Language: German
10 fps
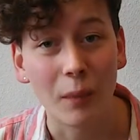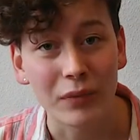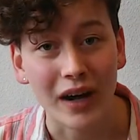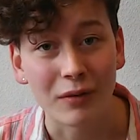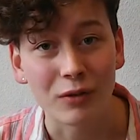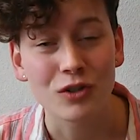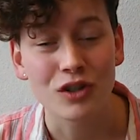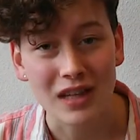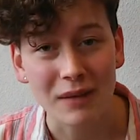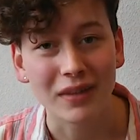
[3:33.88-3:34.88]
Abtreibung
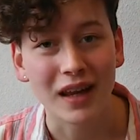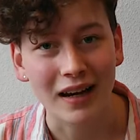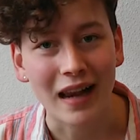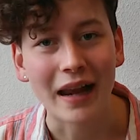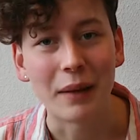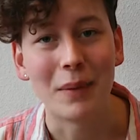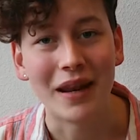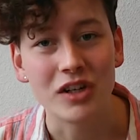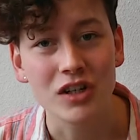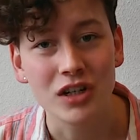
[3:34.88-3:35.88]
stirbt ein kleiner
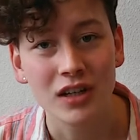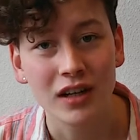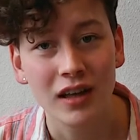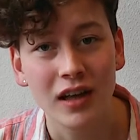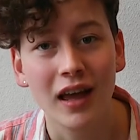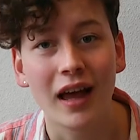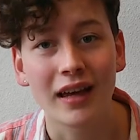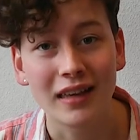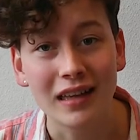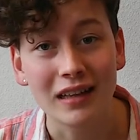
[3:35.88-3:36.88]
Mensch, ein
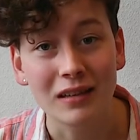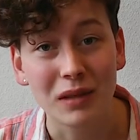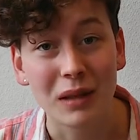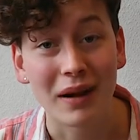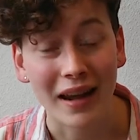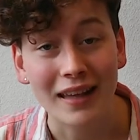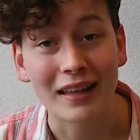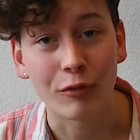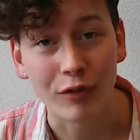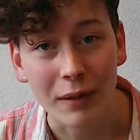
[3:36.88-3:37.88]
Kind mit einem Recht
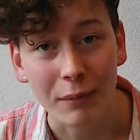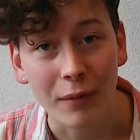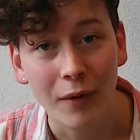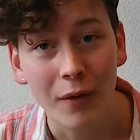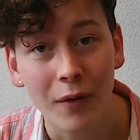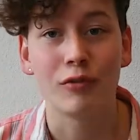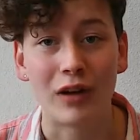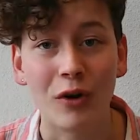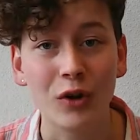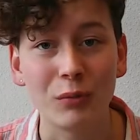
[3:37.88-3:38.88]
auf Leben.
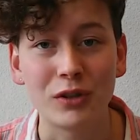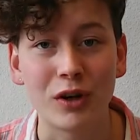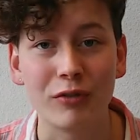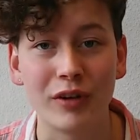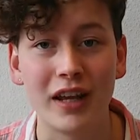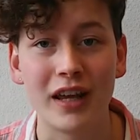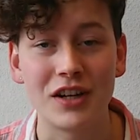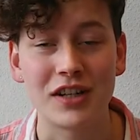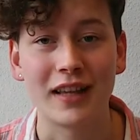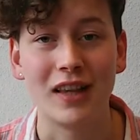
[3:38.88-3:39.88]
Frauen und Betroffene
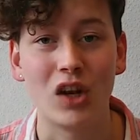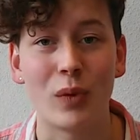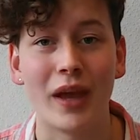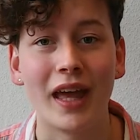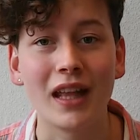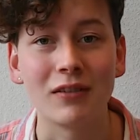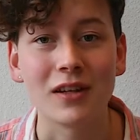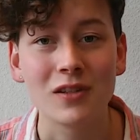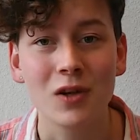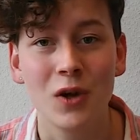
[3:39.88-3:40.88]
entscheiden nicht über
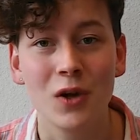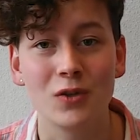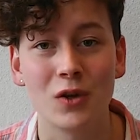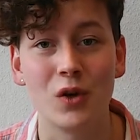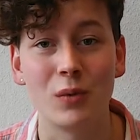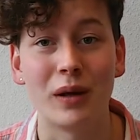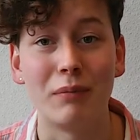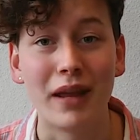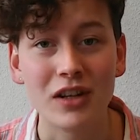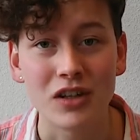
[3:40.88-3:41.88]
etwas, sondern über einen
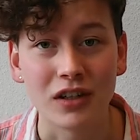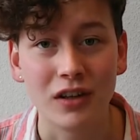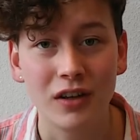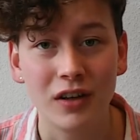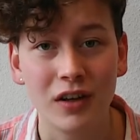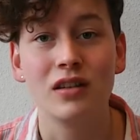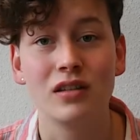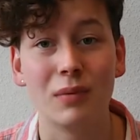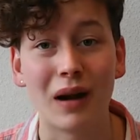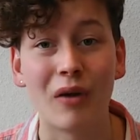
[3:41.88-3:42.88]
Menschen.
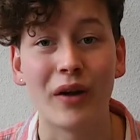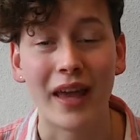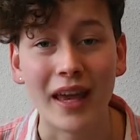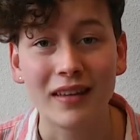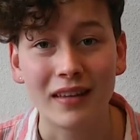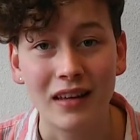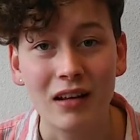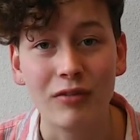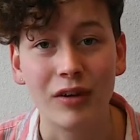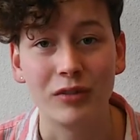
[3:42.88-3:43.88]
Sie brauchen echte
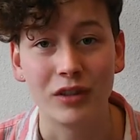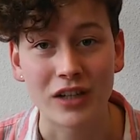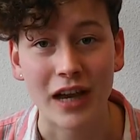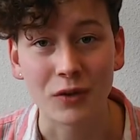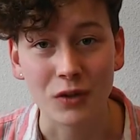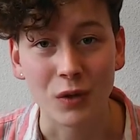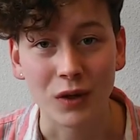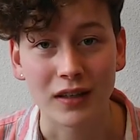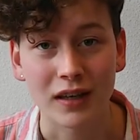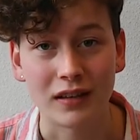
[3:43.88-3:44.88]
Hilfe und
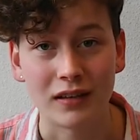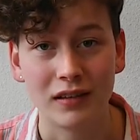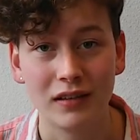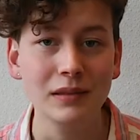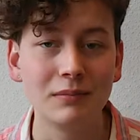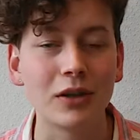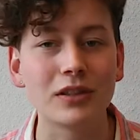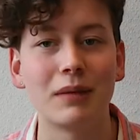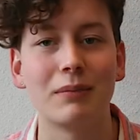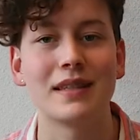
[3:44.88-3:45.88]
Entscheidungsmöglichkeiten. Macht
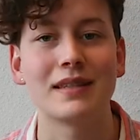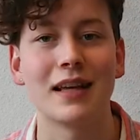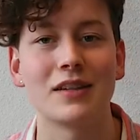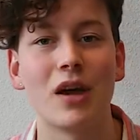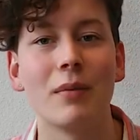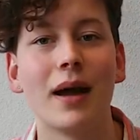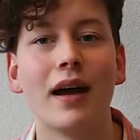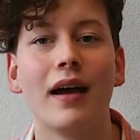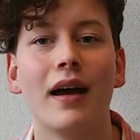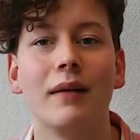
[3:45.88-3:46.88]
euch am besten gleich
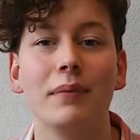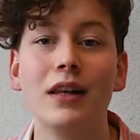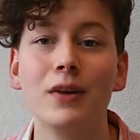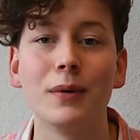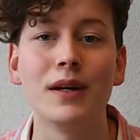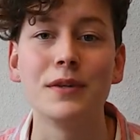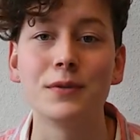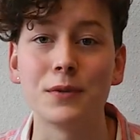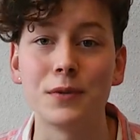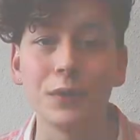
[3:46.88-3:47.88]
selber ein äh, Bild über die
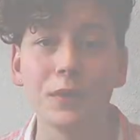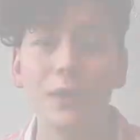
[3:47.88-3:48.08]
Diskussion.